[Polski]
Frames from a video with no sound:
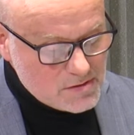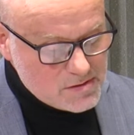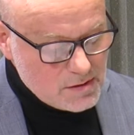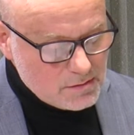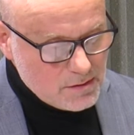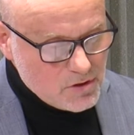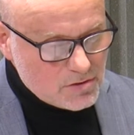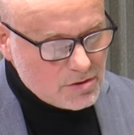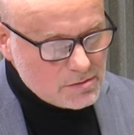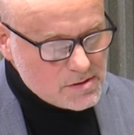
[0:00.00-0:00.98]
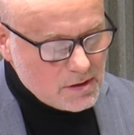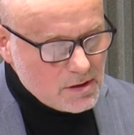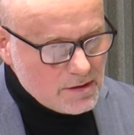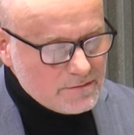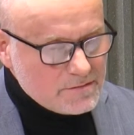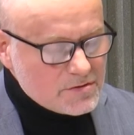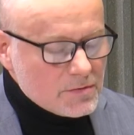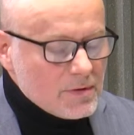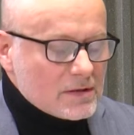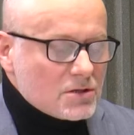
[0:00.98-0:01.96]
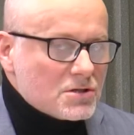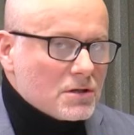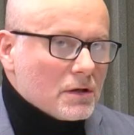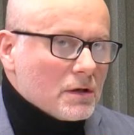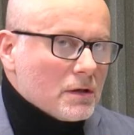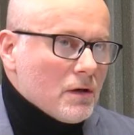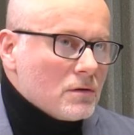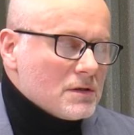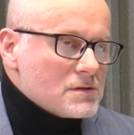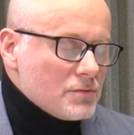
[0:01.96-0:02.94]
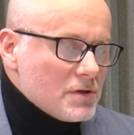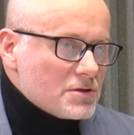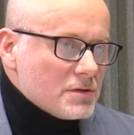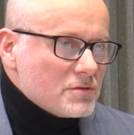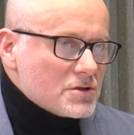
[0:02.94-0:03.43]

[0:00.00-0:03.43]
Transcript: sceny mrożące krew w żyłach, że okazuje się,